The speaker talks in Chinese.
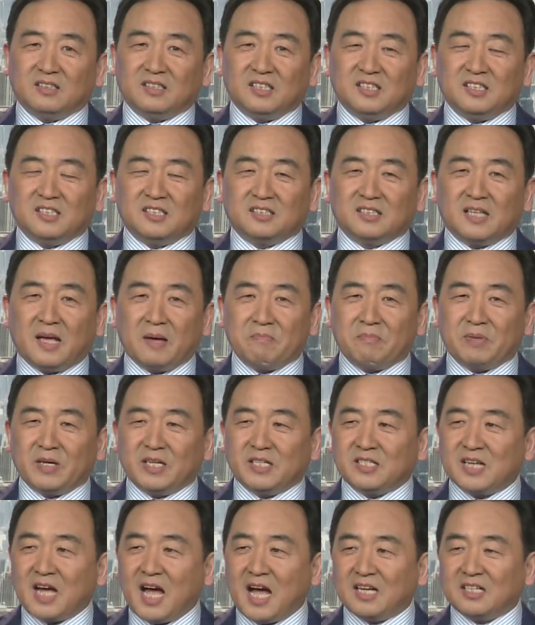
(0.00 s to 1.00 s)
金正男
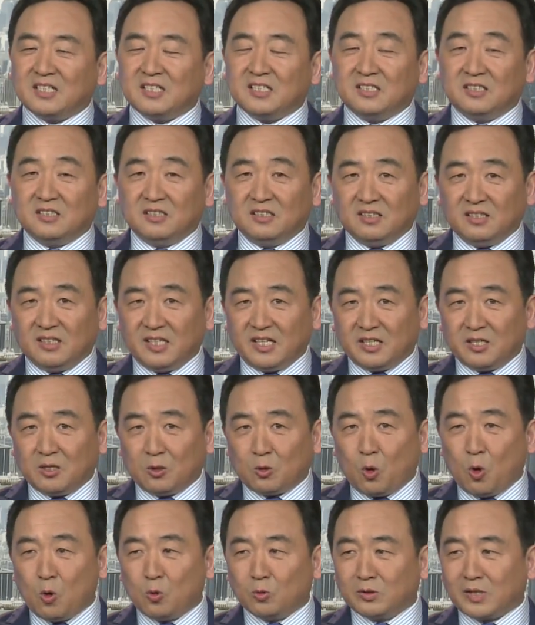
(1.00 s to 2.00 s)
被杀是那个
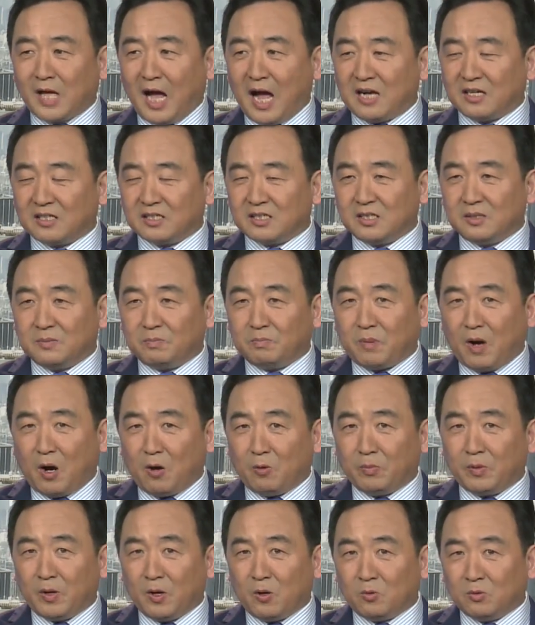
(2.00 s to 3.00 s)
空档是
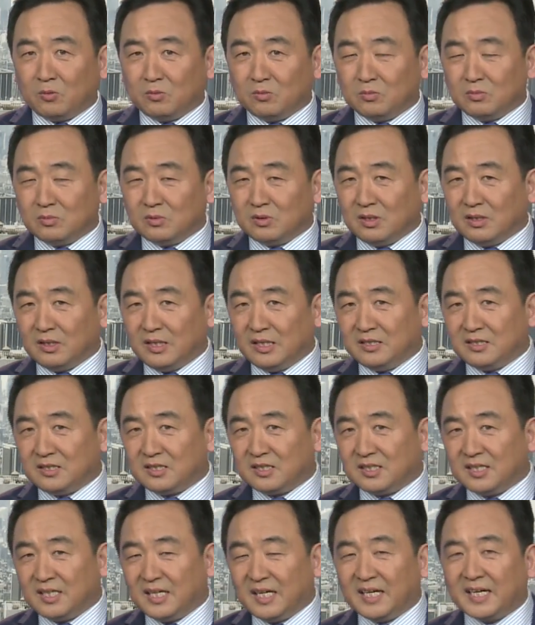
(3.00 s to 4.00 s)
保镖临
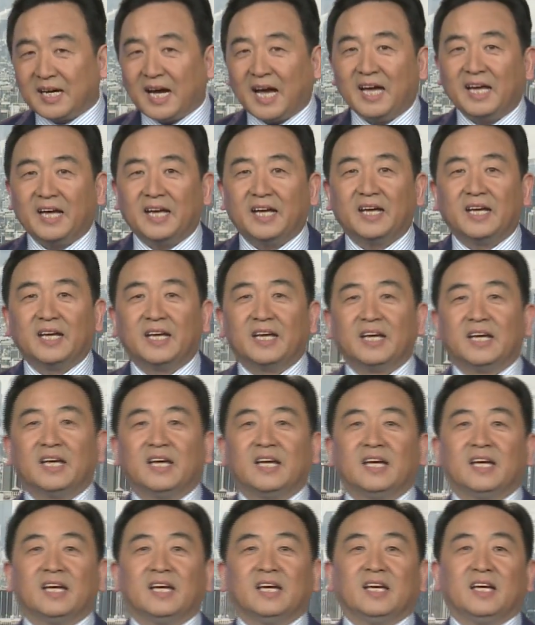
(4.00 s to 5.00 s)
时离开，
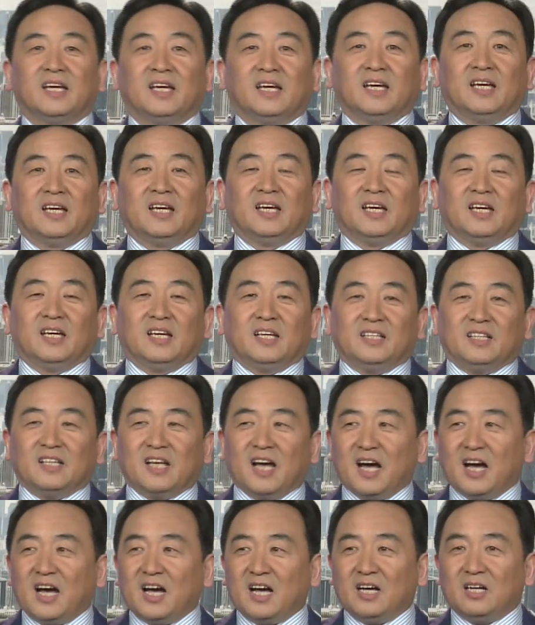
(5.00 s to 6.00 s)

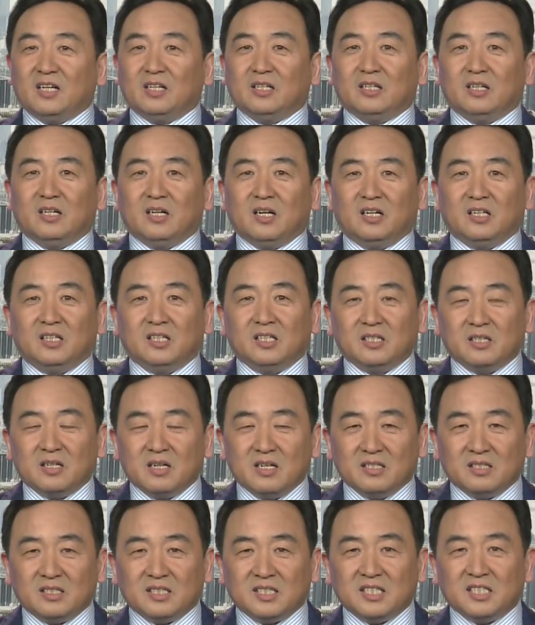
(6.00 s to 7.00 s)
那。而
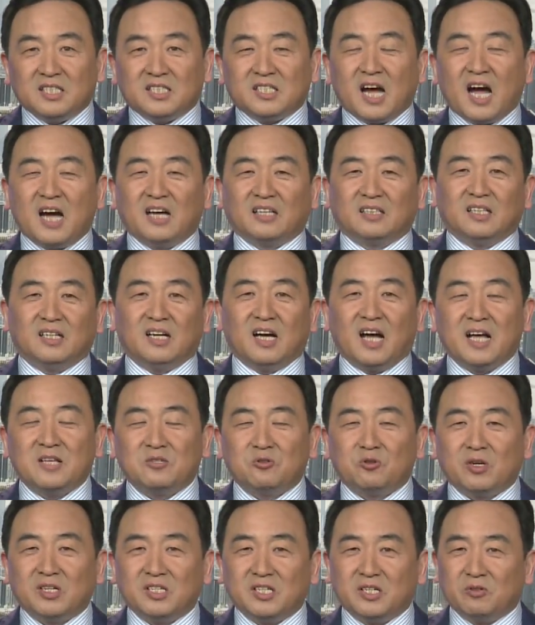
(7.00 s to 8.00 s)
机场的
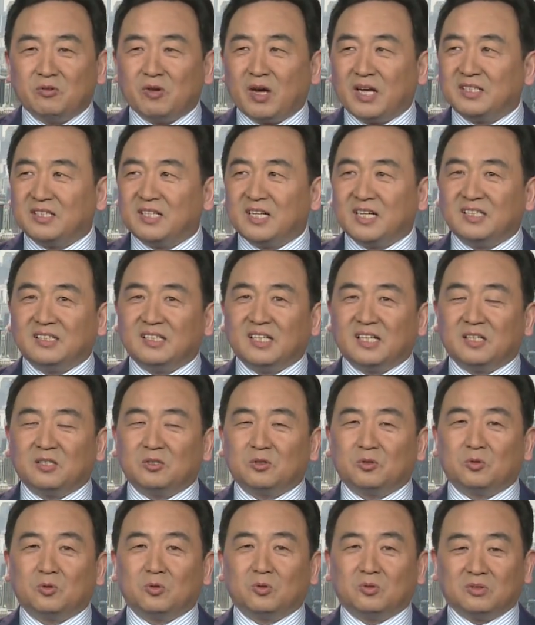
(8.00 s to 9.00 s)
安全人员在那
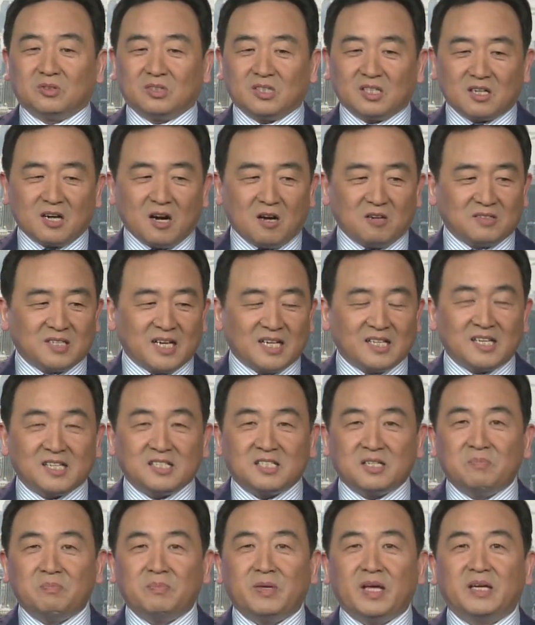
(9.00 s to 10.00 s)
个时候正好在他
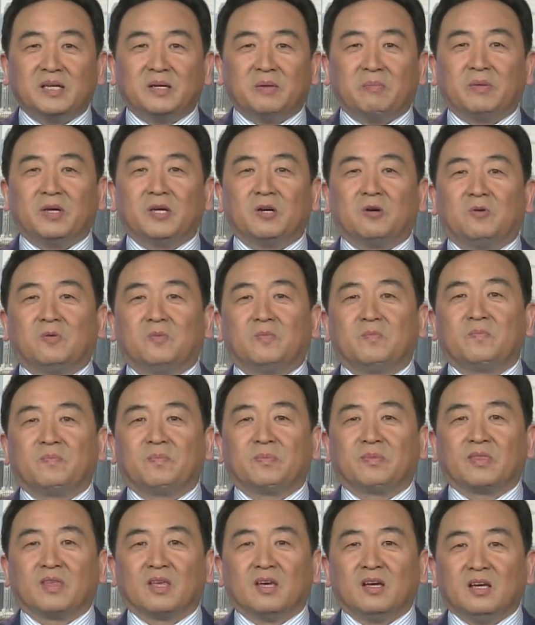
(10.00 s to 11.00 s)
身边也没有，
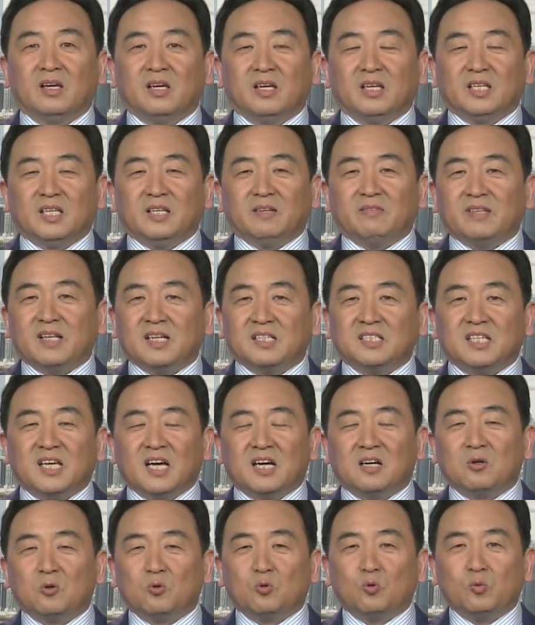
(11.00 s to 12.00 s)
因为他
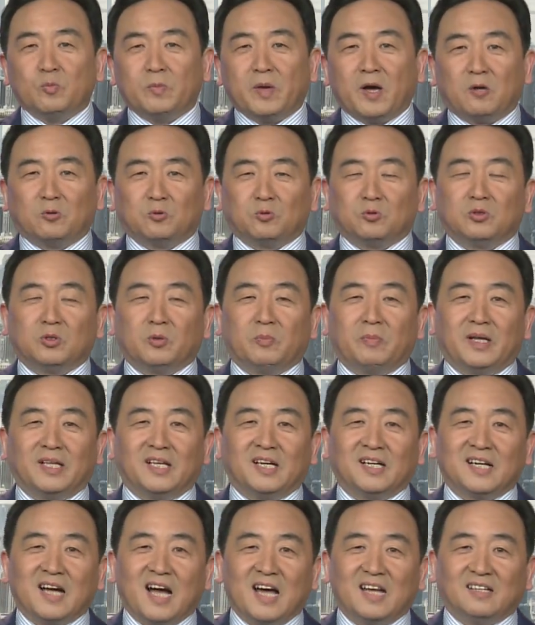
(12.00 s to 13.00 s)
前后五秒钟就把
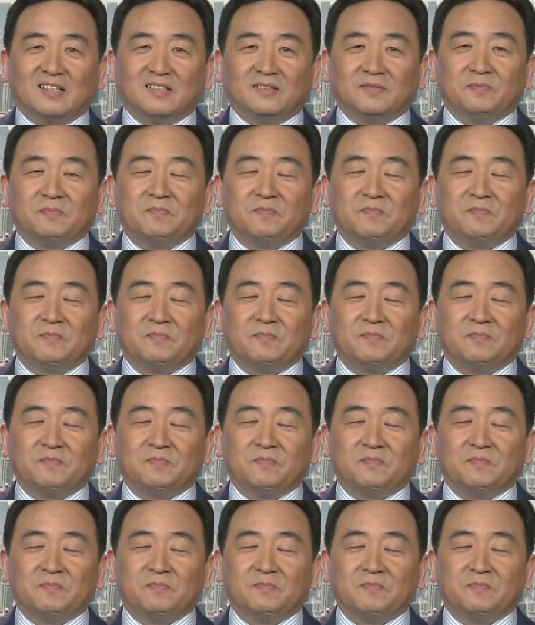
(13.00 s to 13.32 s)
他干了。